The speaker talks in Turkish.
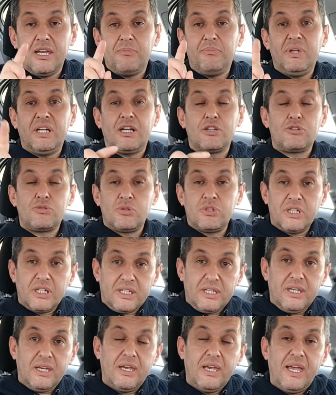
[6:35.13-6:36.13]
bir ay
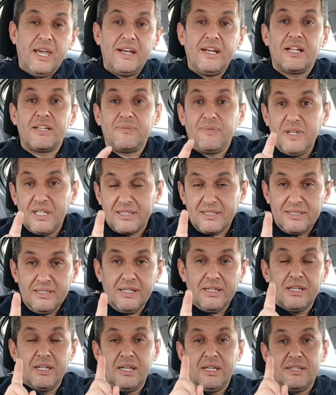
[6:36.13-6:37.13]
sonraki en alt
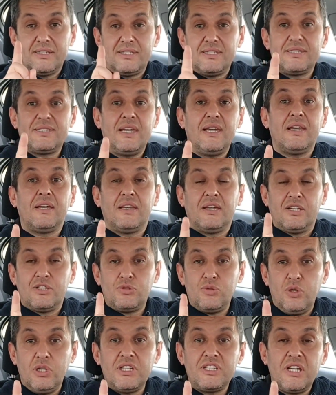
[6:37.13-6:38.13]
fiyatını size e,
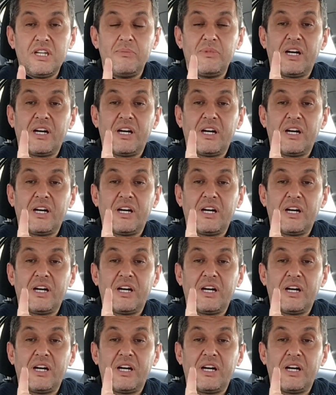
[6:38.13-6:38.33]
söyleyeceğim.